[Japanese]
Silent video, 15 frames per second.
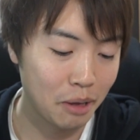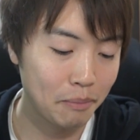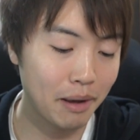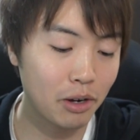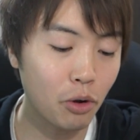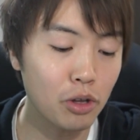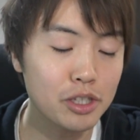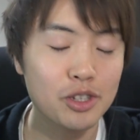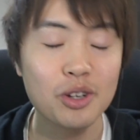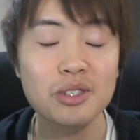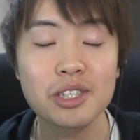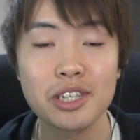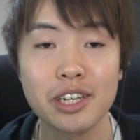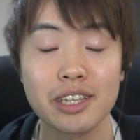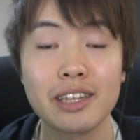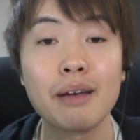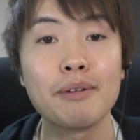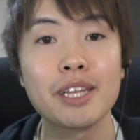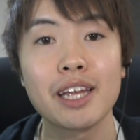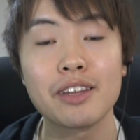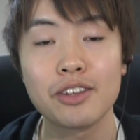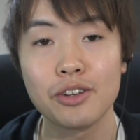まあ、コツコツ貯
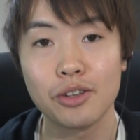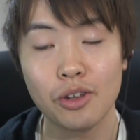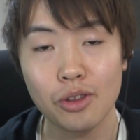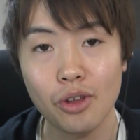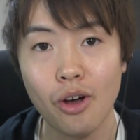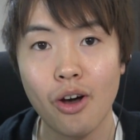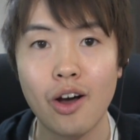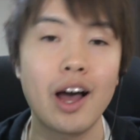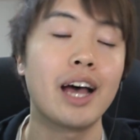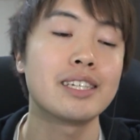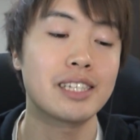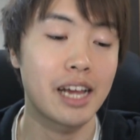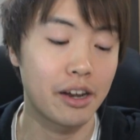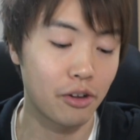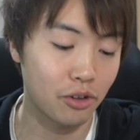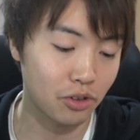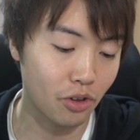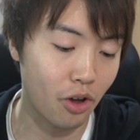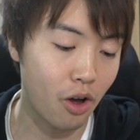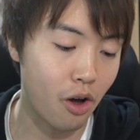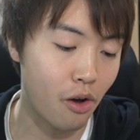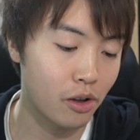めたっていうのと、覇者の
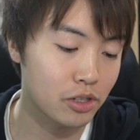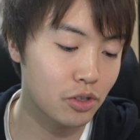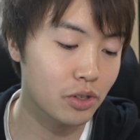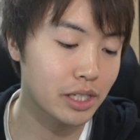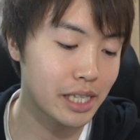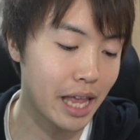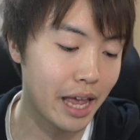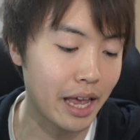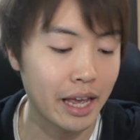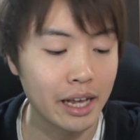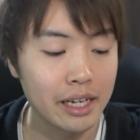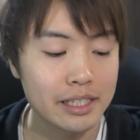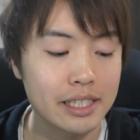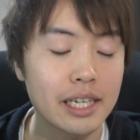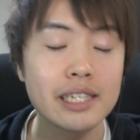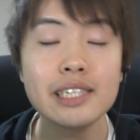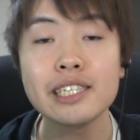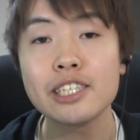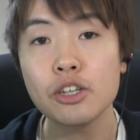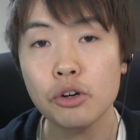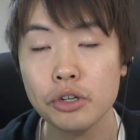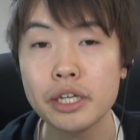と、そして、千
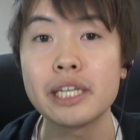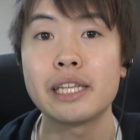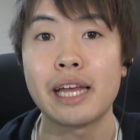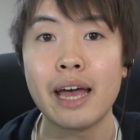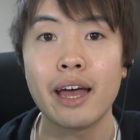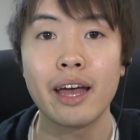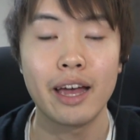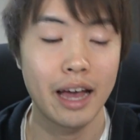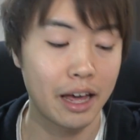日ログインね、